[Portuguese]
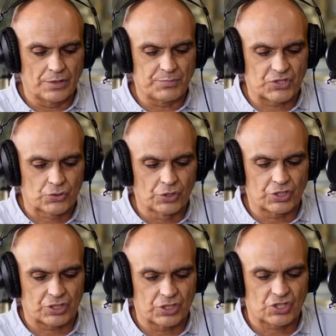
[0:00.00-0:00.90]

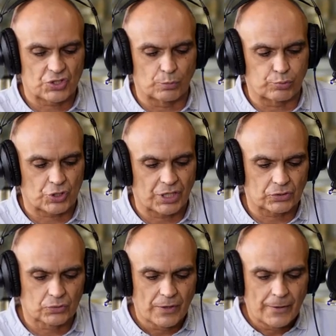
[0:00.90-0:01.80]
ambições deste seu projeto